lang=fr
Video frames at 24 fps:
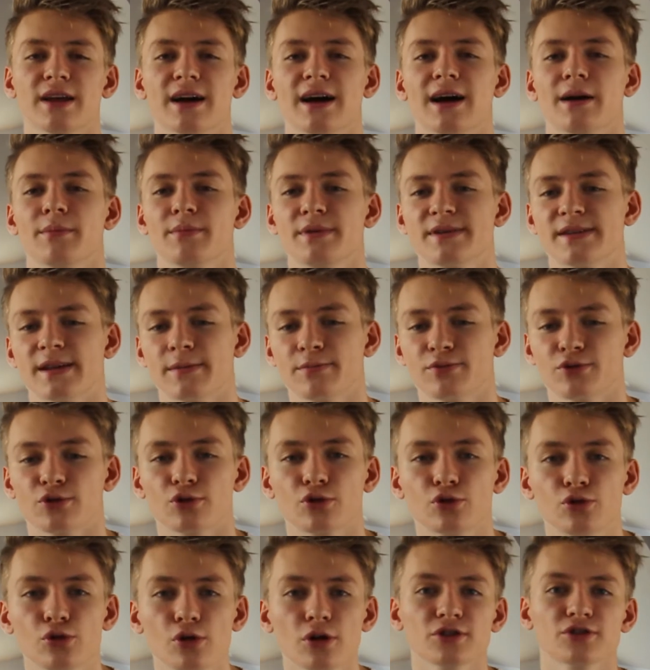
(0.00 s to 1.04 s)
a un
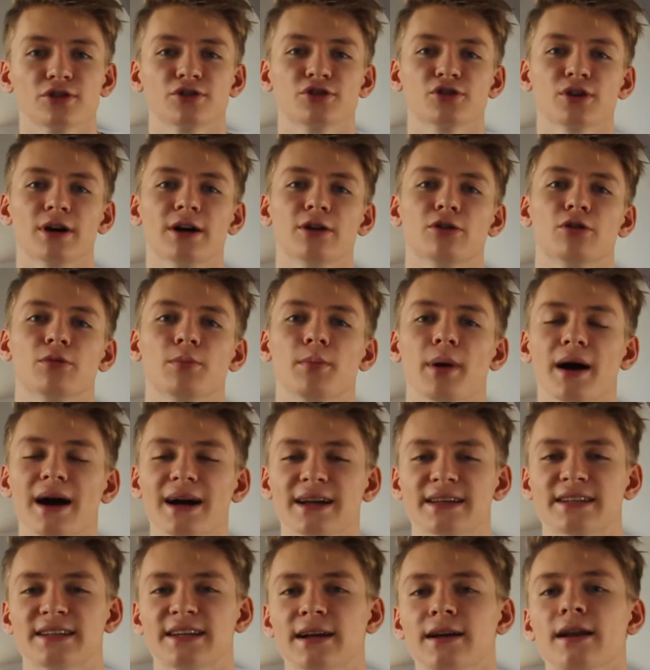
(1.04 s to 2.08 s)
biceps court, ce sera le
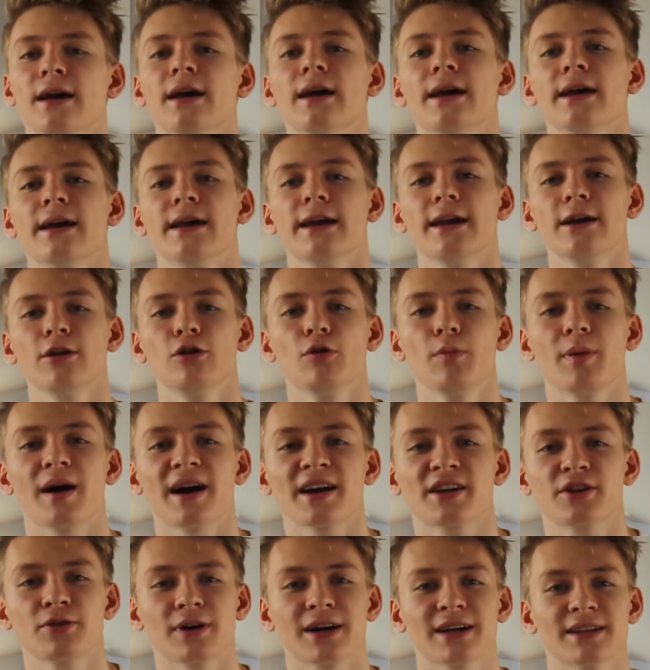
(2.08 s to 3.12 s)
brachial et le
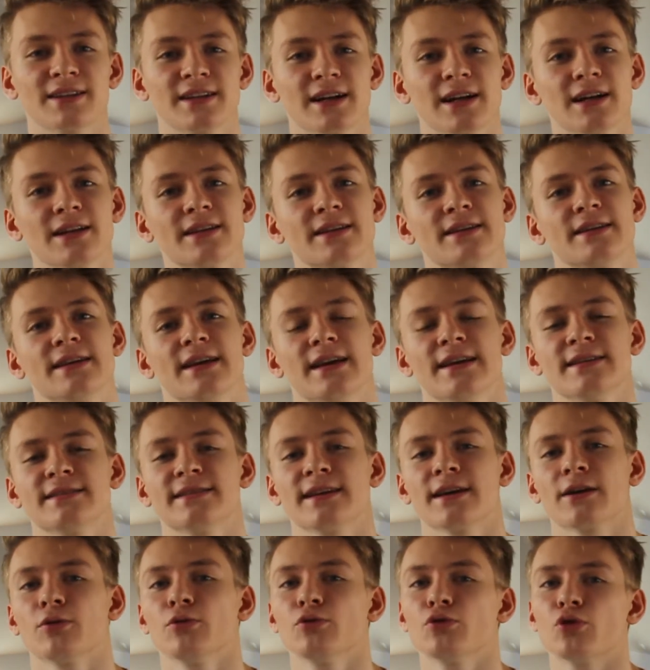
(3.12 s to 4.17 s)
brachioradial qui
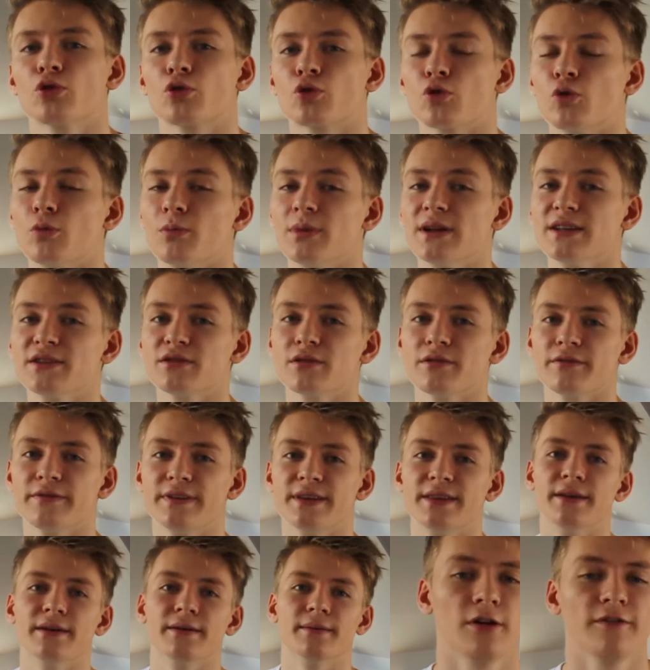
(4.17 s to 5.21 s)
essayeront de combler ce
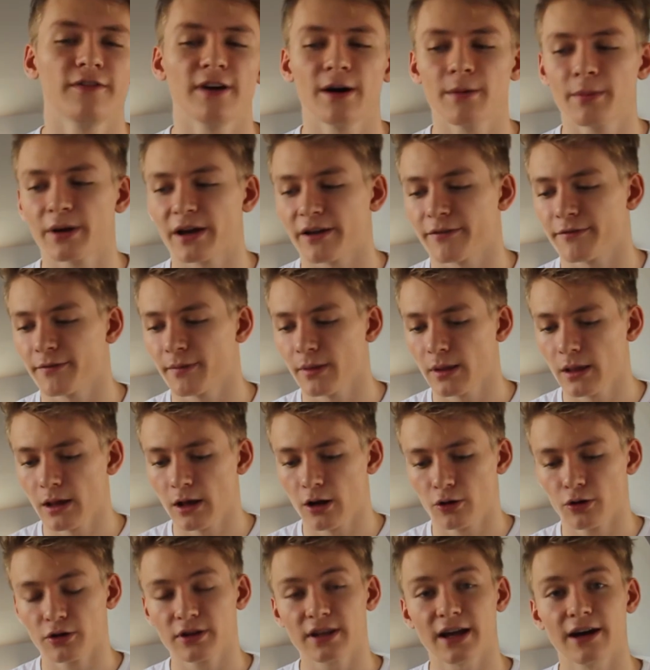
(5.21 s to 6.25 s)
vide. Enfin bref,
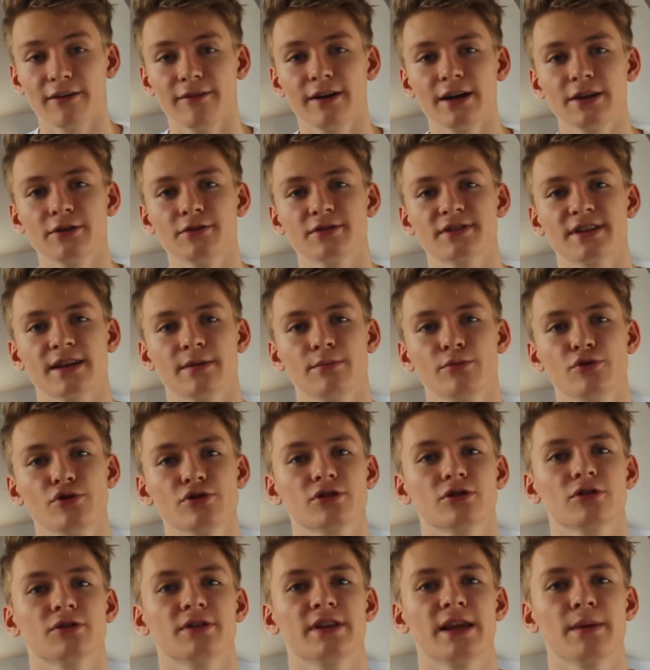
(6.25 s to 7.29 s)
le travail de ces
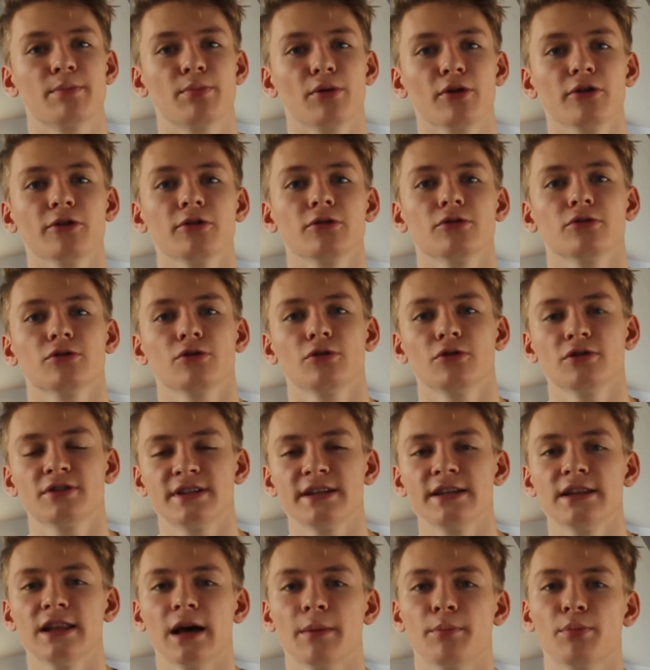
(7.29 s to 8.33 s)
muscles dépend
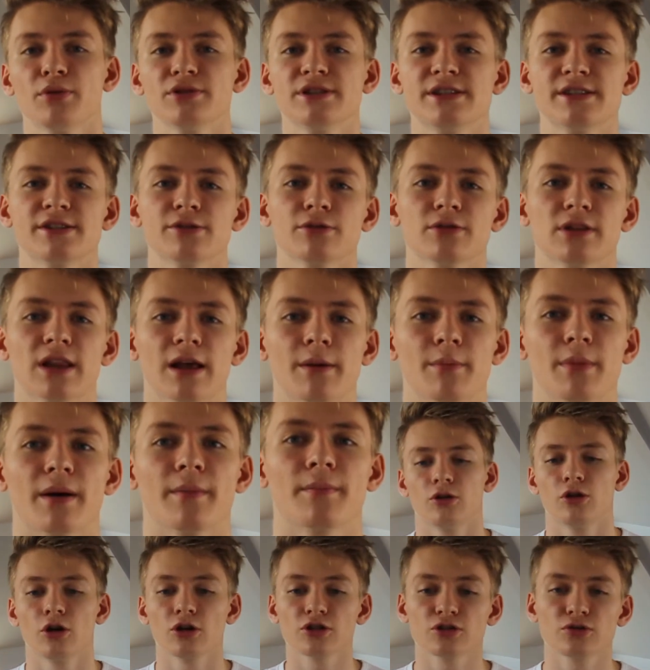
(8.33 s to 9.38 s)
aussi de la position de la main.
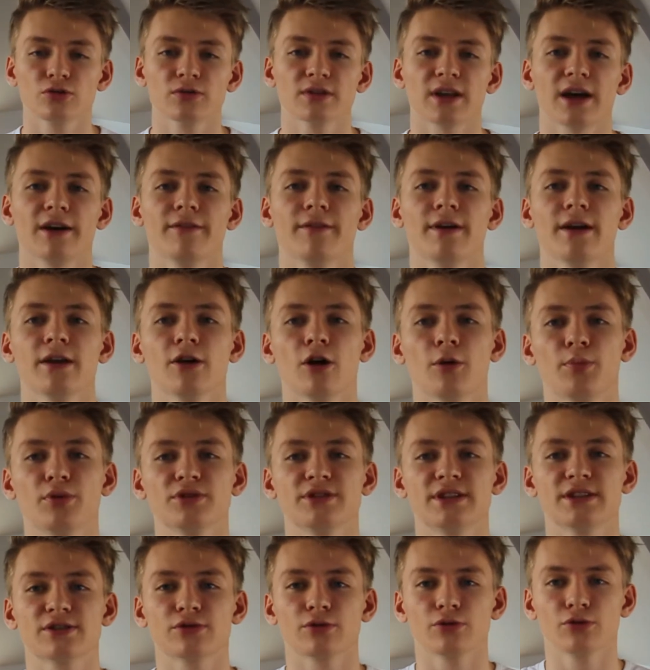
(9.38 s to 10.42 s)
Lorsqu'on travaille en
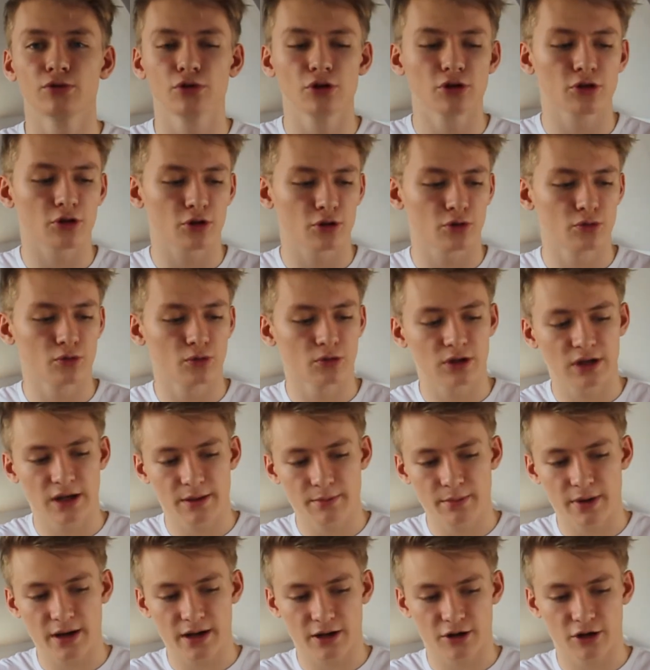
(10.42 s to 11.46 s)
position neutre, donc les
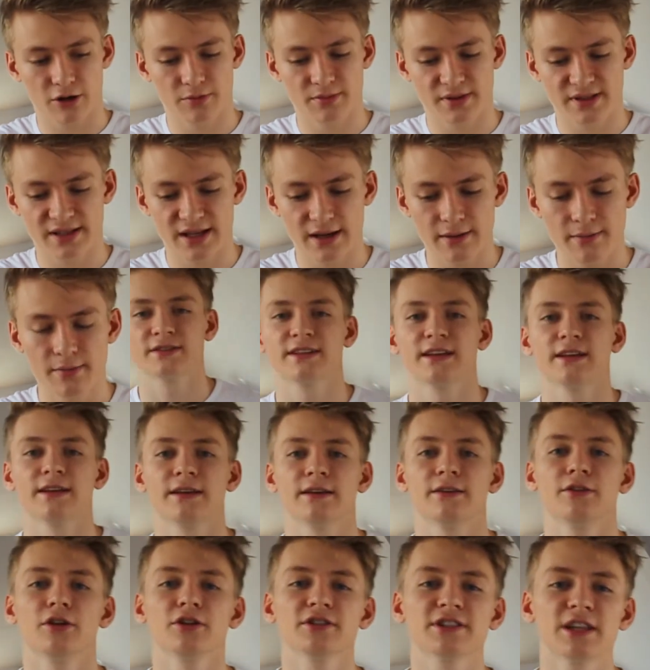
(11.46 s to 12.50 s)
mains comme ça,
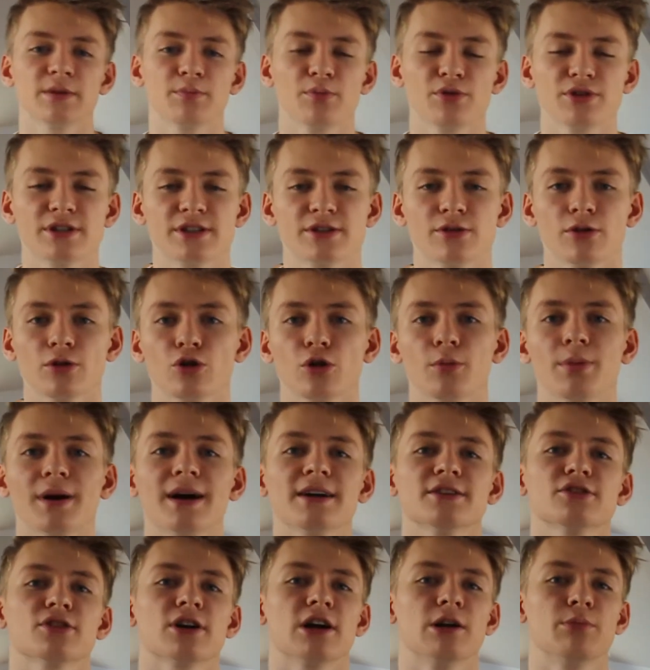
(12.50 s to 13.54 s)
c'est dans cette position que le
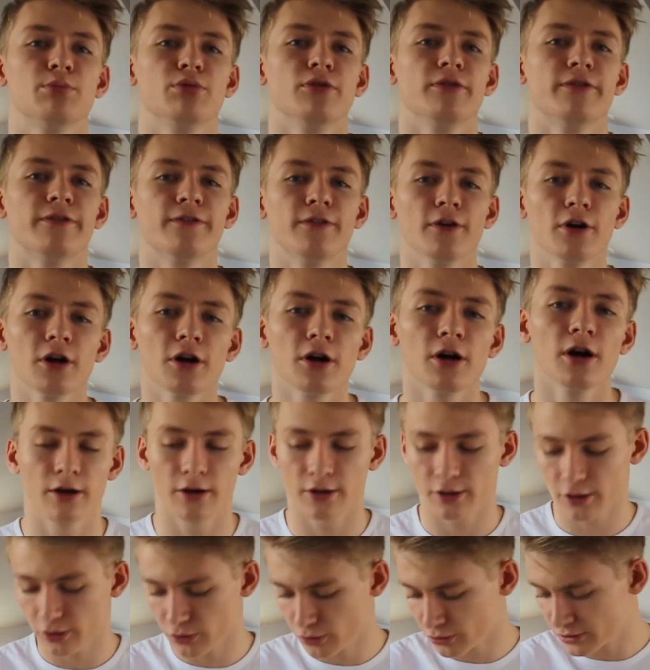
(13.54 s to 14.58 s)
bras sera le plus fort,
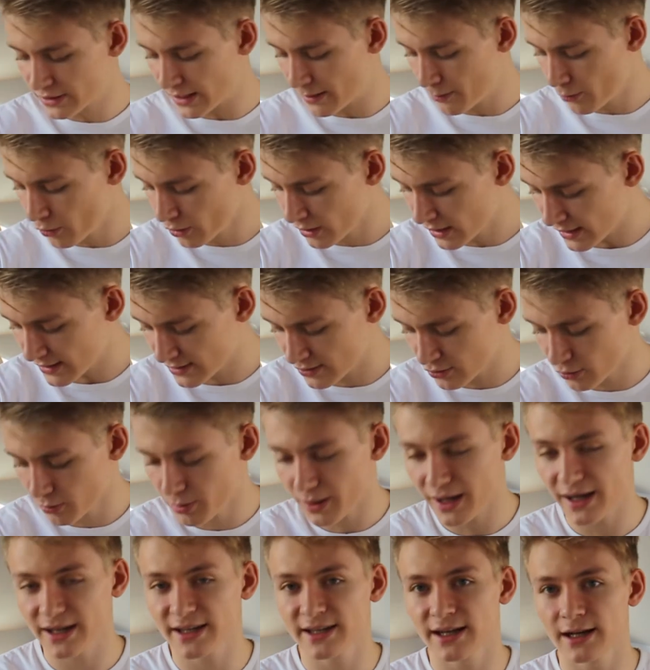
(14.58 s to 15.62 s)
euh, notamment grâce au
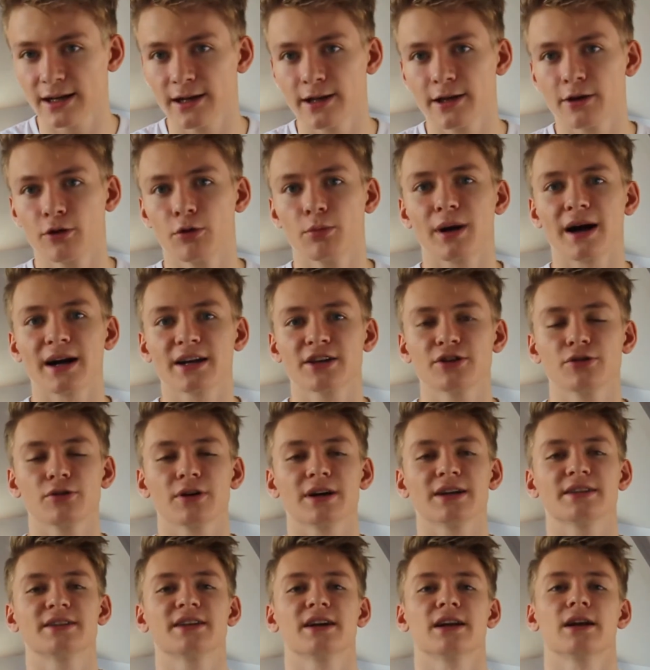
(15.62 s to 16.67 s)
brachial et au
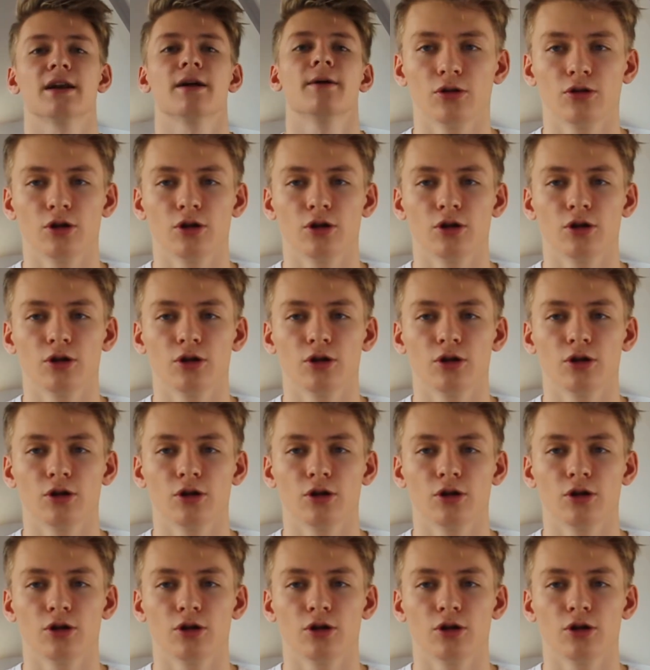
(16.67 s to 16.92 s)
brachioradial.